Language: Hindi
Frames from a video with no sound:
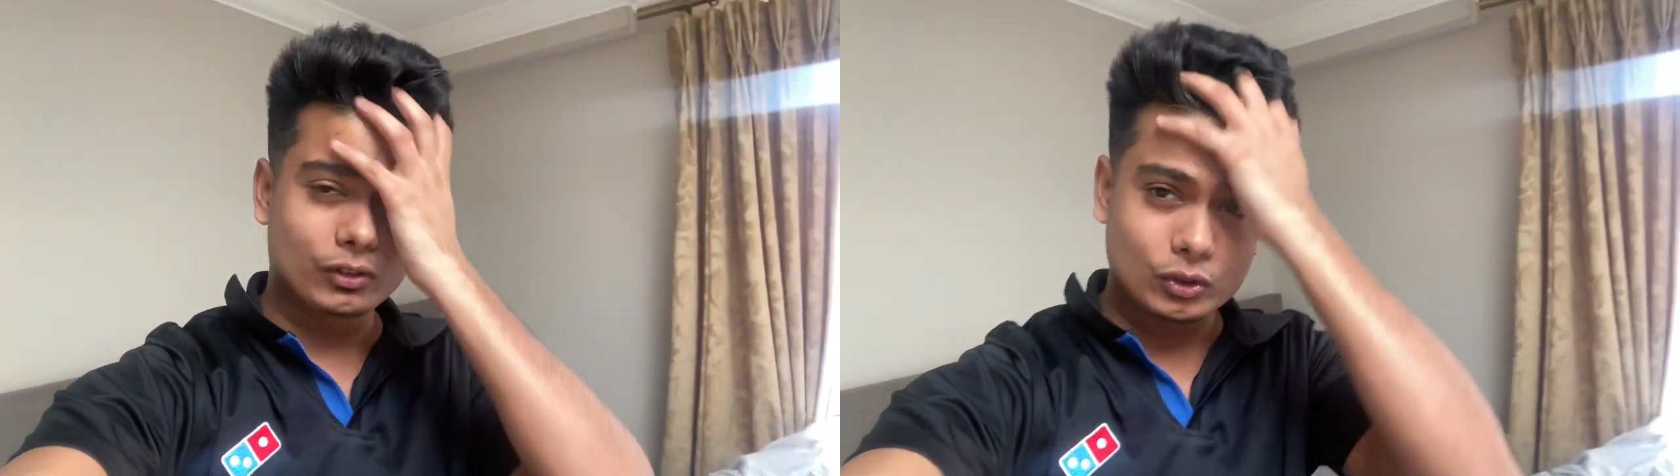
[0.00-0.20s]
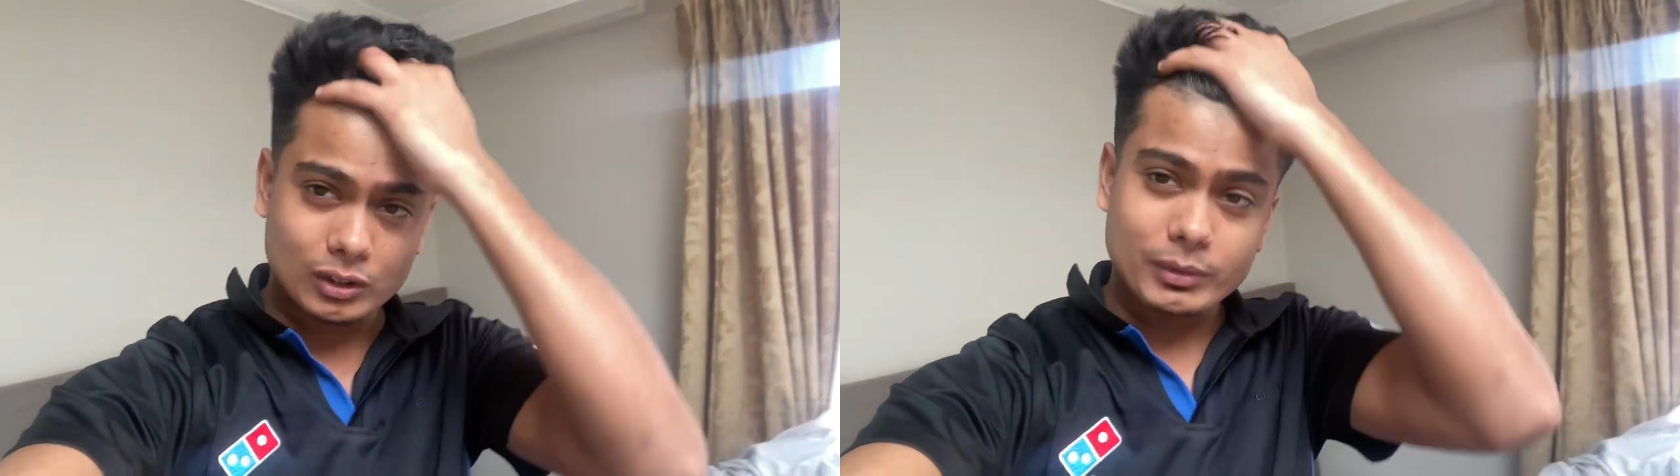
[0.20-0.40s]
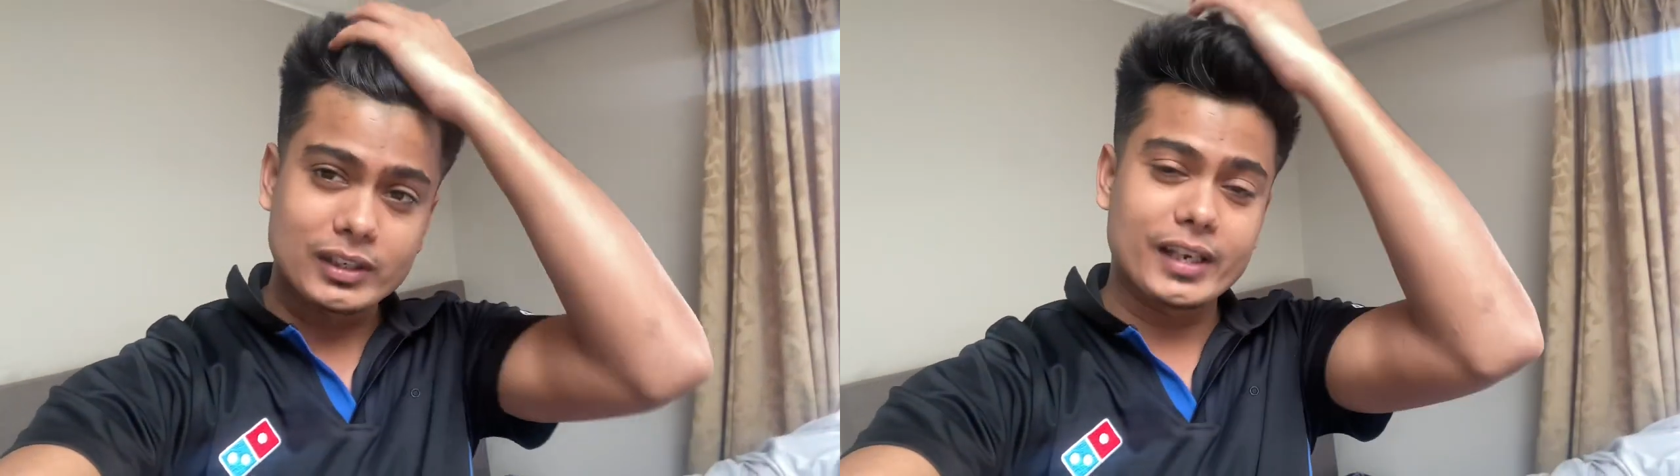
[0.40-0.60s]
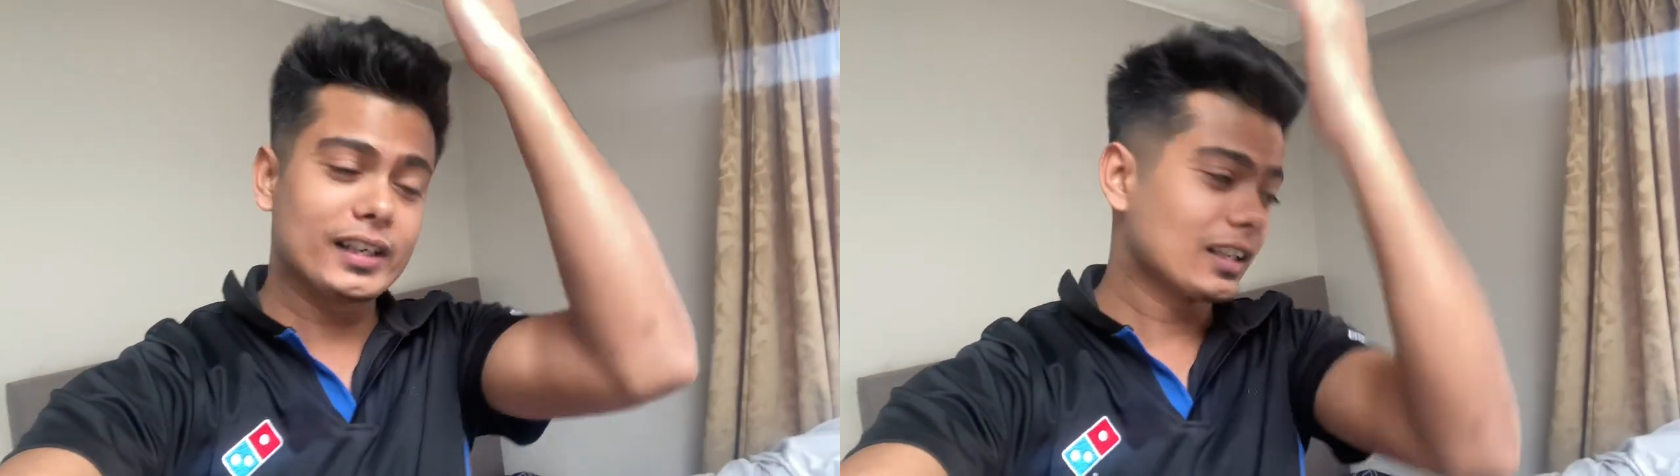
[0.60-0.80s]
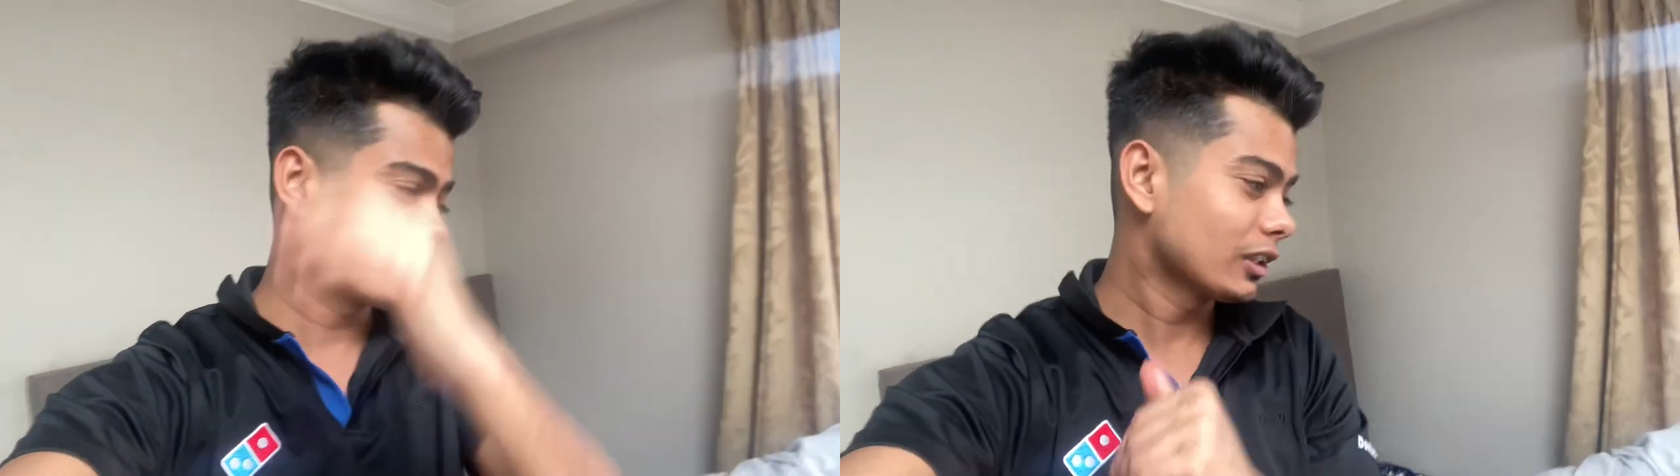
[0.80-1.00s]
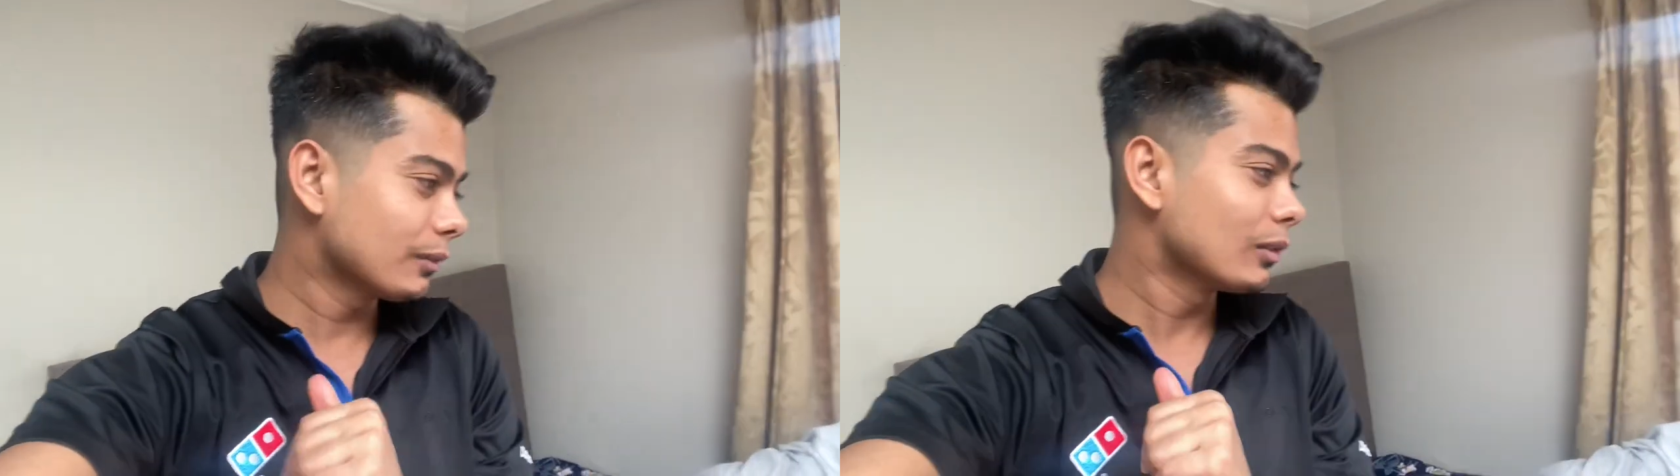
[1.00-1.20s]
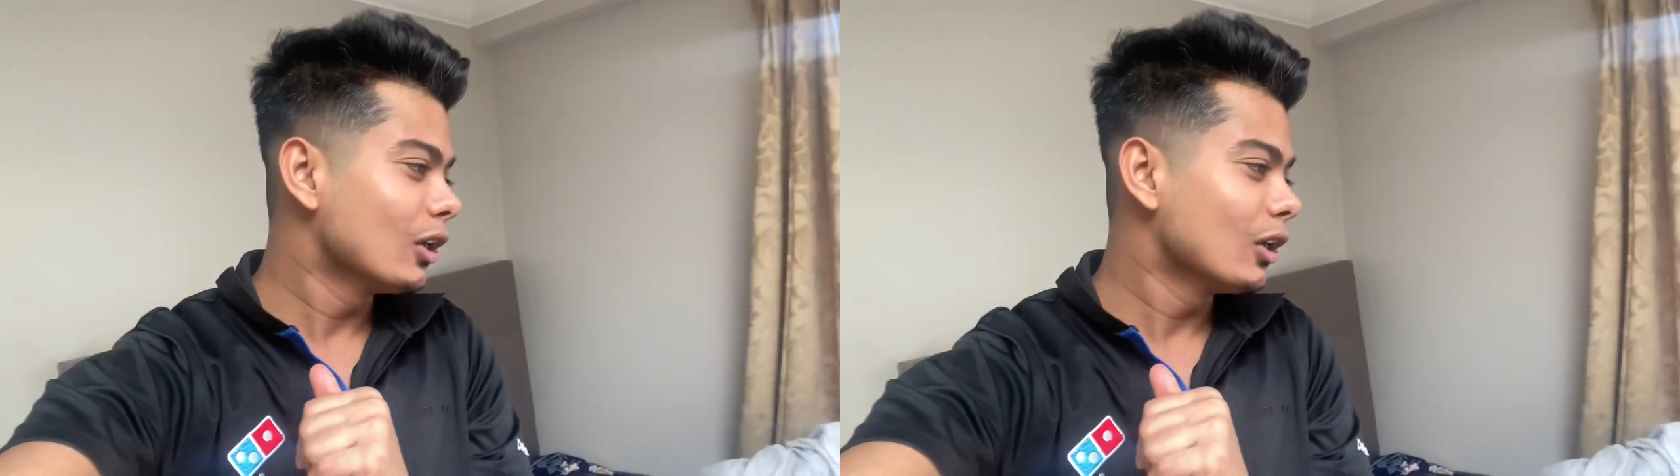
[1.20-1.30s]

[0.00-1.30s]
फुर्सत मिल जाएगी ना कम से कम